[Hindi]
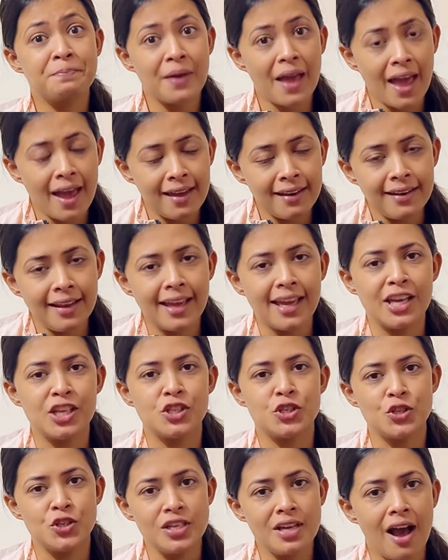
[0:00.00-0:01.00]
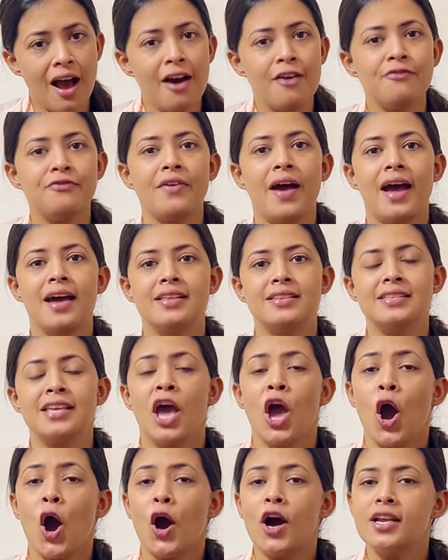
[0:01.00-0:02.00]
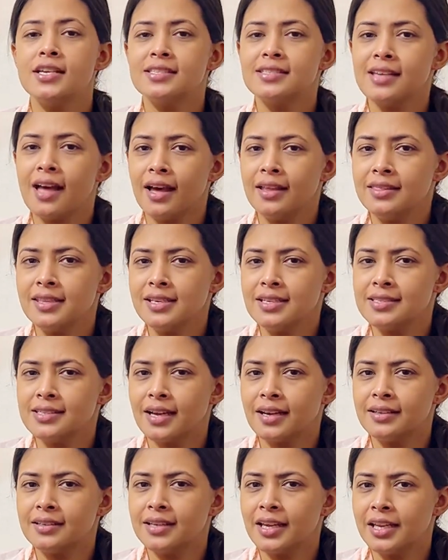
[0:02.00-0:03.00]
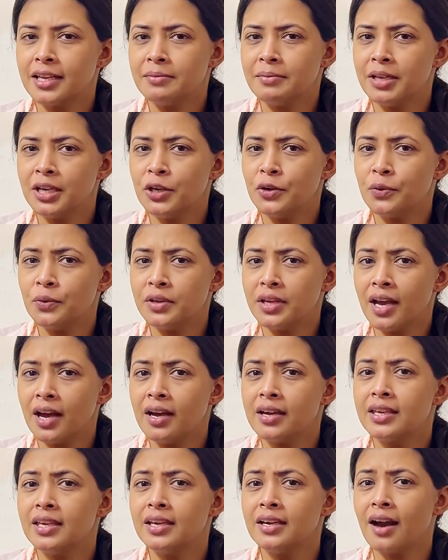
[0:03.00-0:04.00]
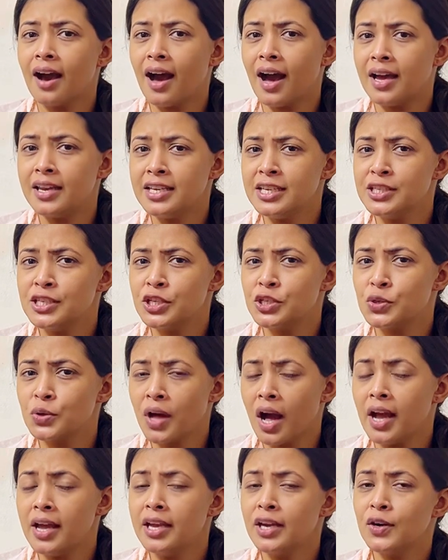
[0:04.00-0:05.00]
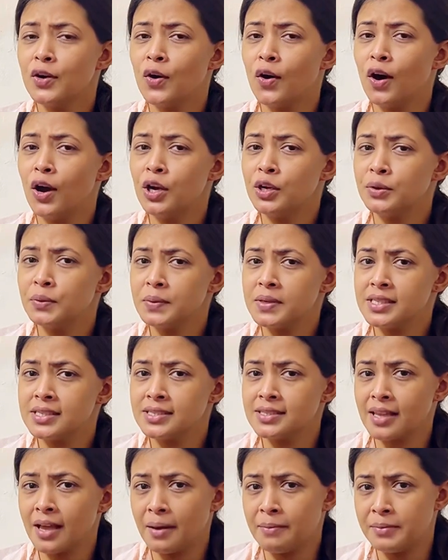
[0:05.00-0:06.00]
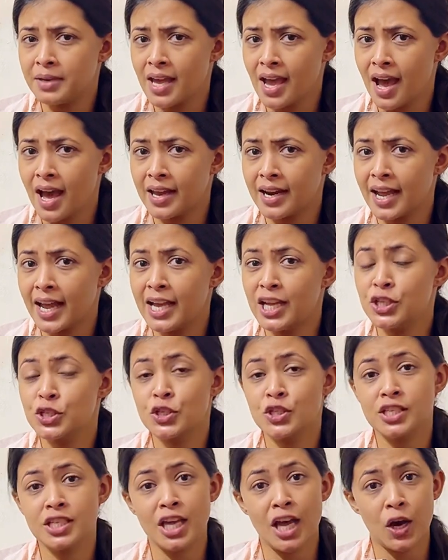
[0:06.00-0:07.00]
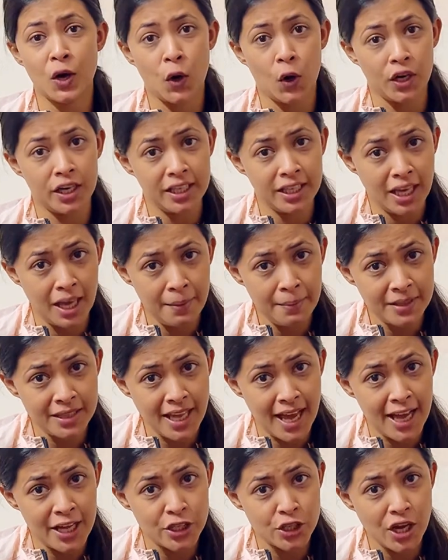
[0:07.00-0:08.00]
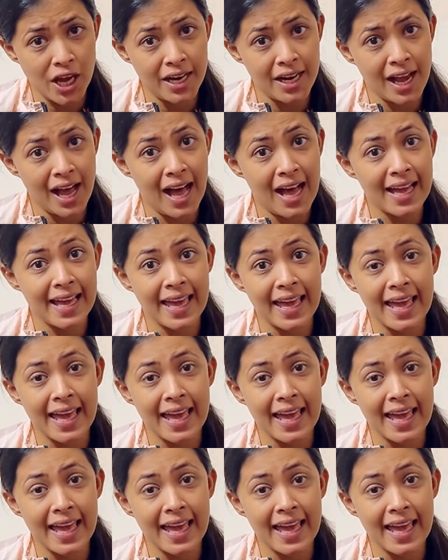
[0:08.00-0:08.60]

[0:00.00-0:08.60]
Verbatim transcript: पहले जी हाँ फैंस और साथ ही साथ तेरी मेरी डोरिया की कहानी से जुड़ा एक और ट्विस्ट सामने आ रहा है जिसके अकॉर्डिंग ये बताया जा रहा है